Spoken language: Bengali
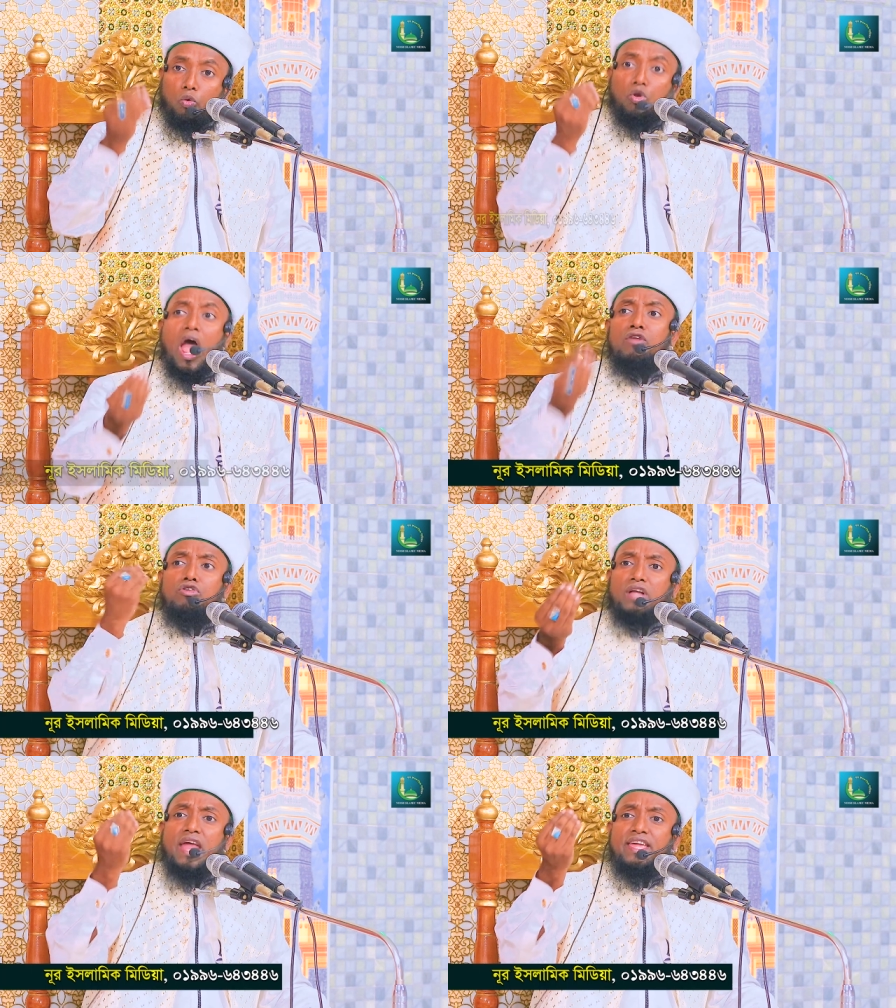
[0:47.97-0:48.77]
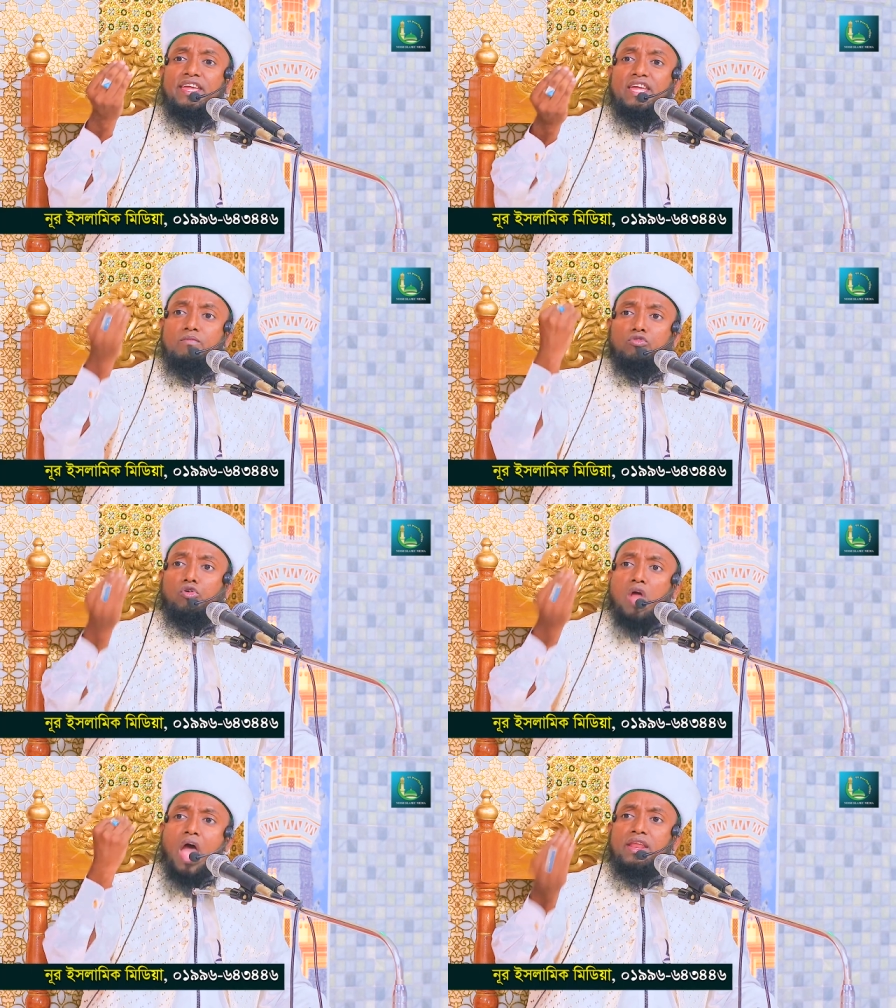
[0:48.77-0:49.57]
কোরআন করিম
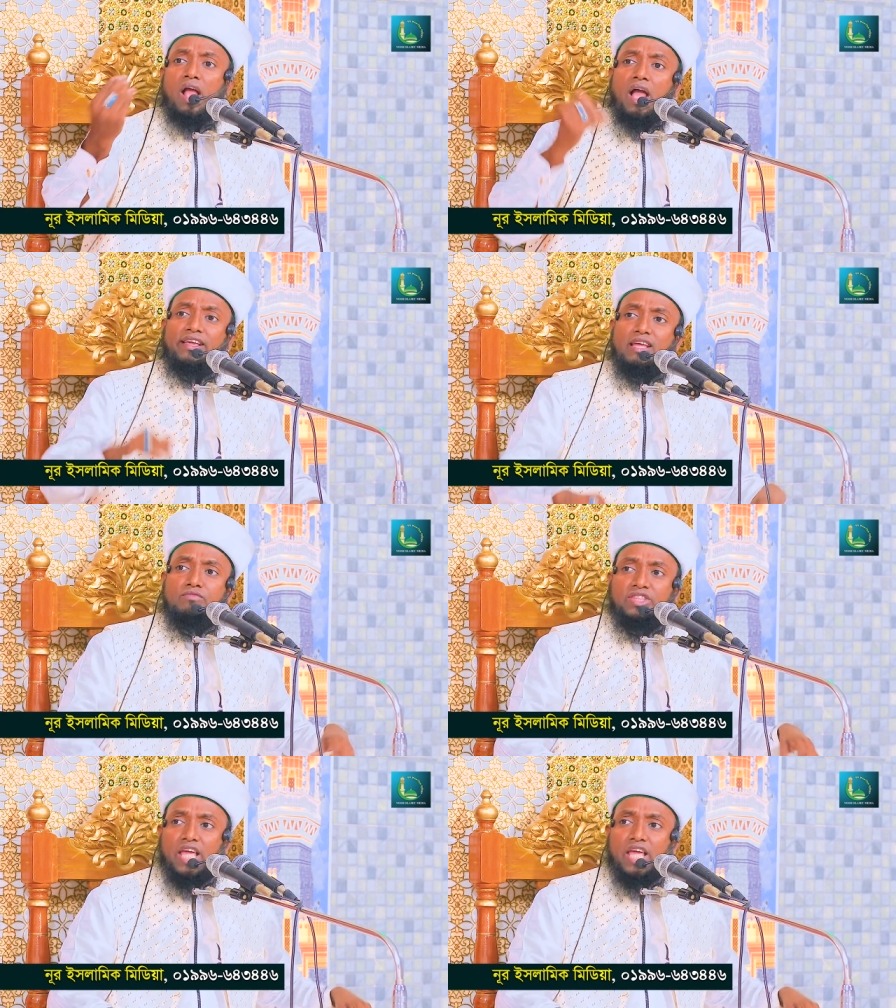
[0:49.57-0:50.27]
কোরআনে হাকিম